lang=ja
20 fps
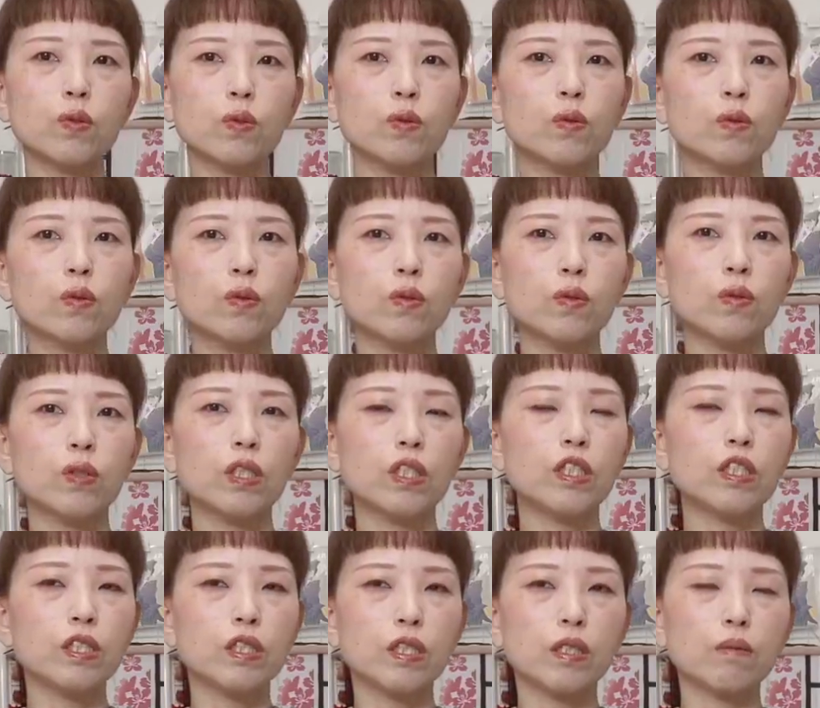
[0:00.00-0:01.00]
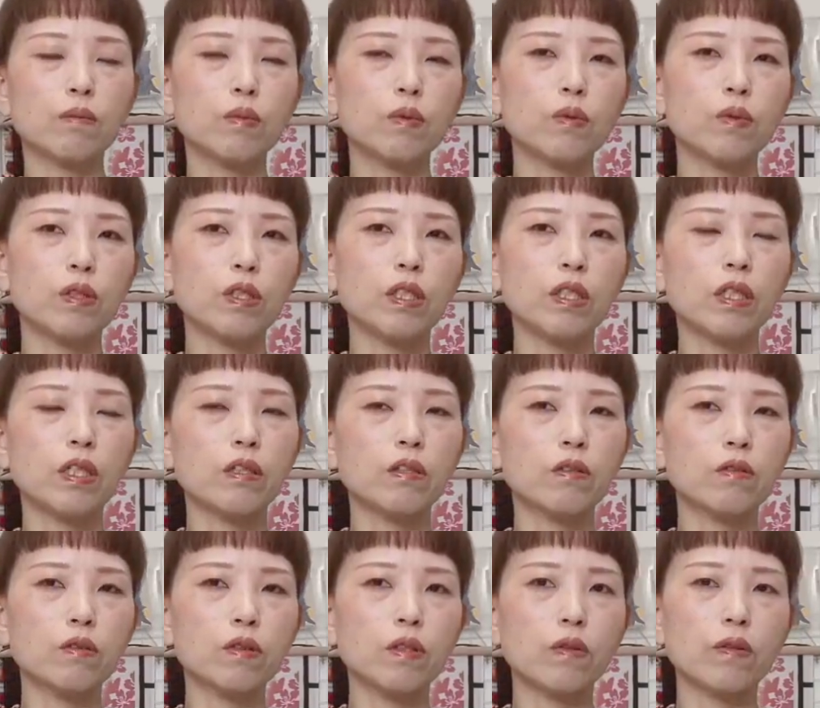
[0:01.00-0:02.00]
すごくリーズナブルになる
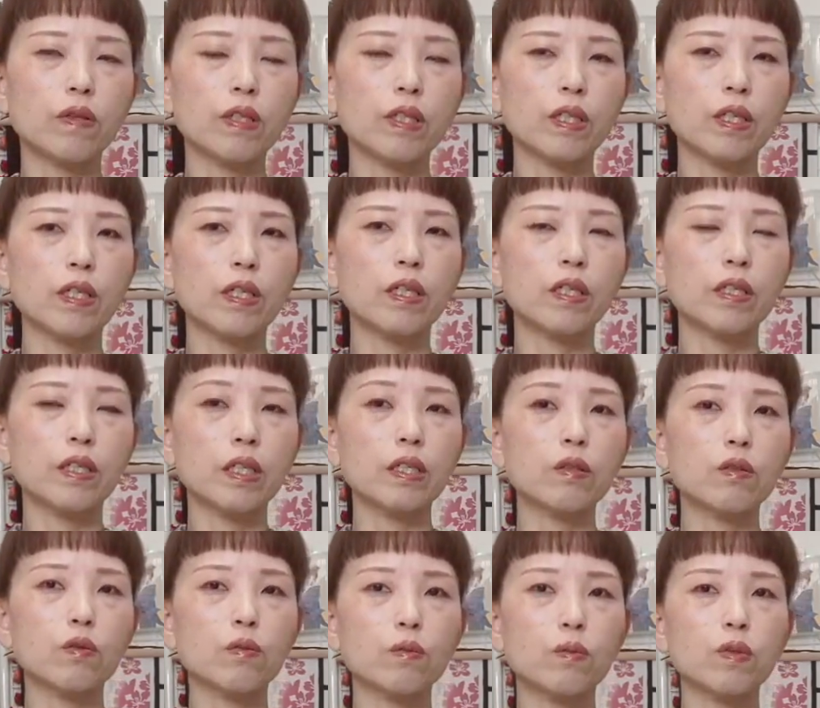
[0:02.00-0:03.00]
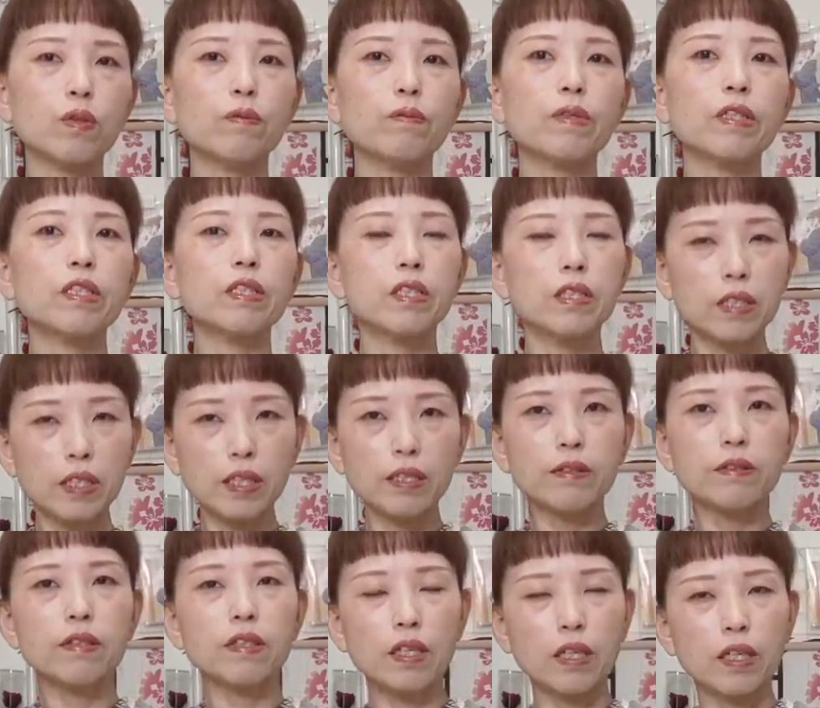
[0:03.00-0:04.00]
のではないかなと思いますね。
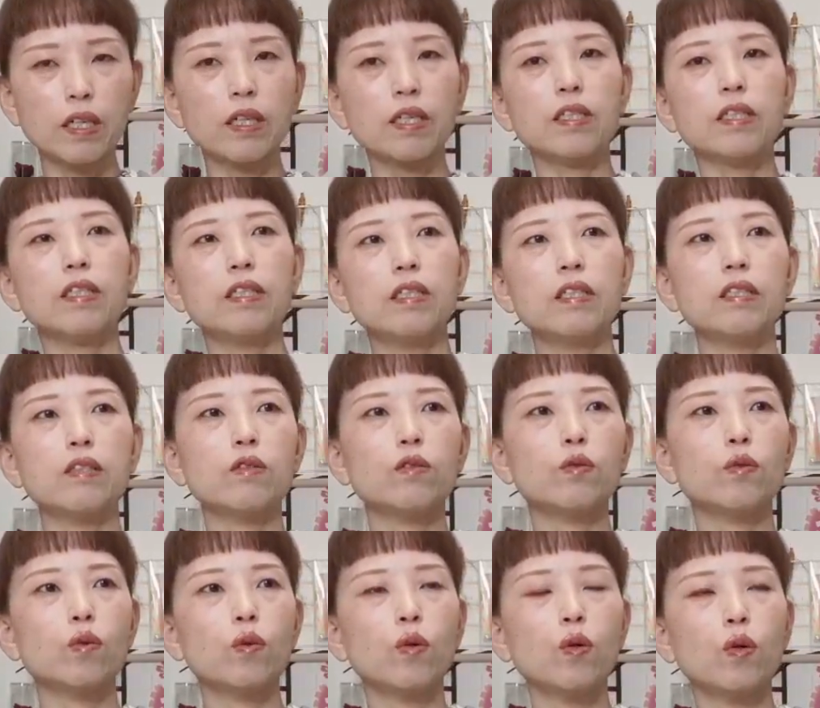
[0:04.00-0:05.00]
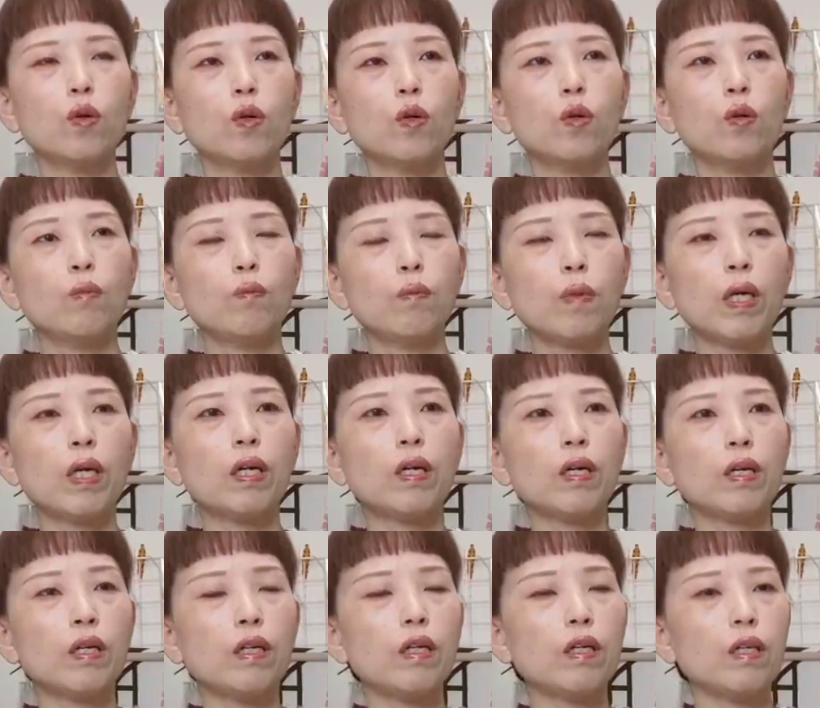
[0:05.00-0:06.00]
はい、えーとまあ
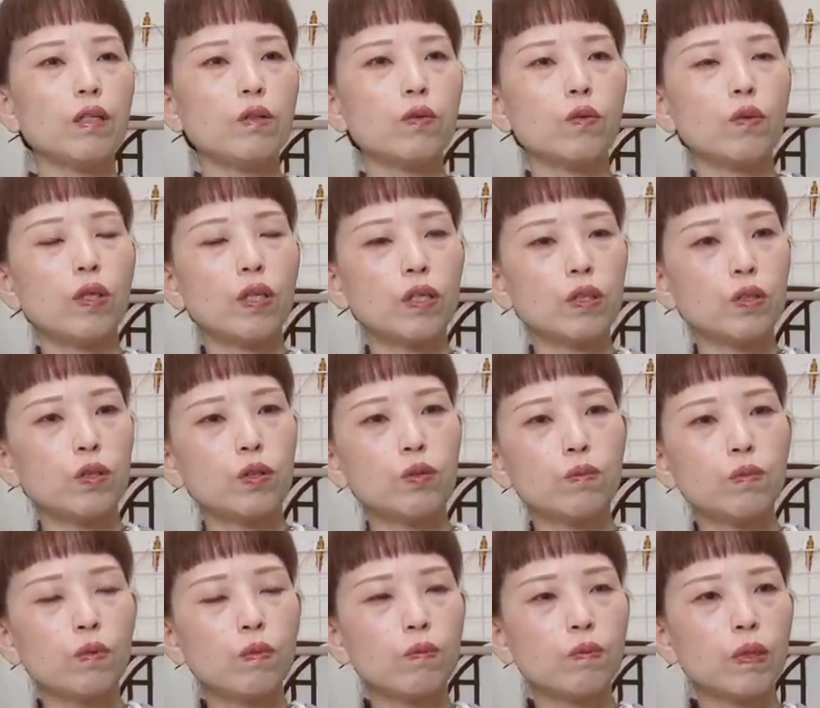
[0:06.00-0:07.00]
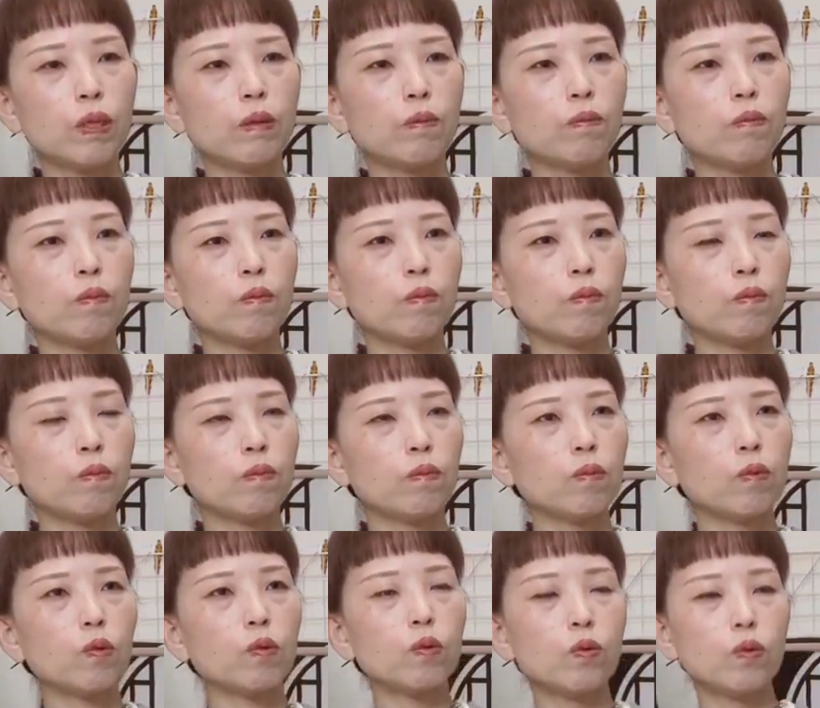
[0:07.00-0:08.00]
えー、と遠州門綿、
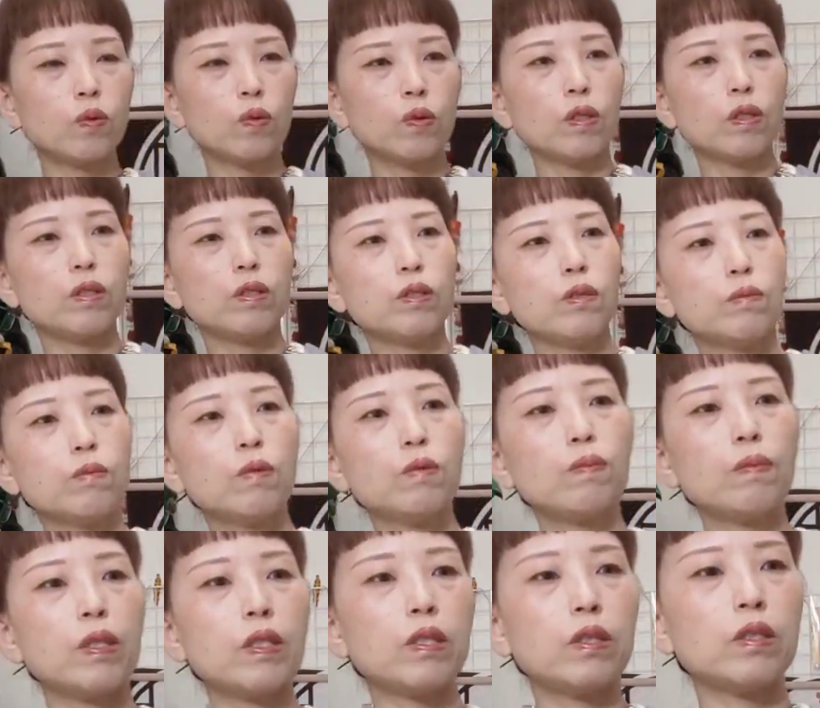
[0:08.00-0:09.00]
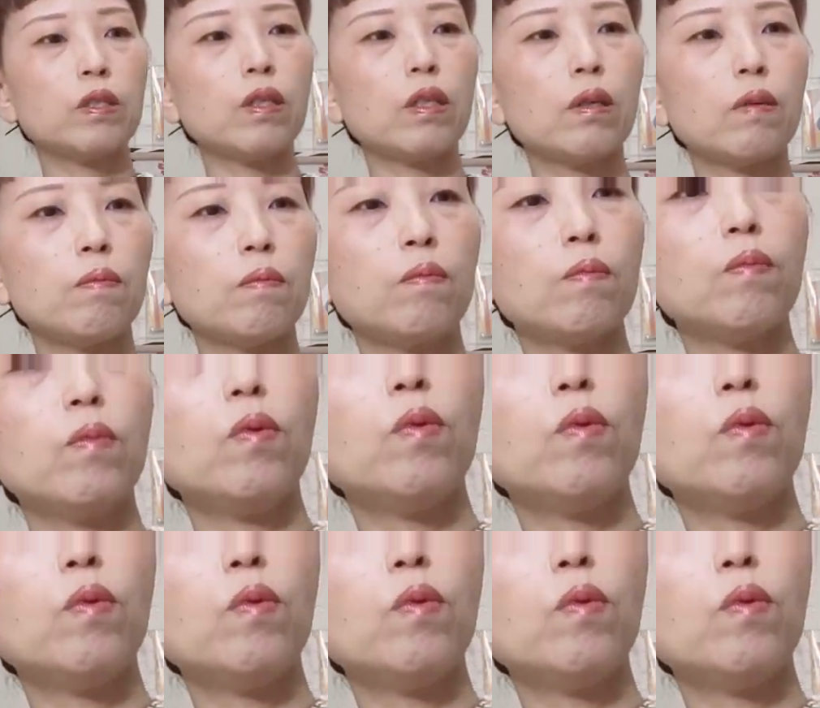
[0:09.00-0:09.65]
この遠州門綿ちゃん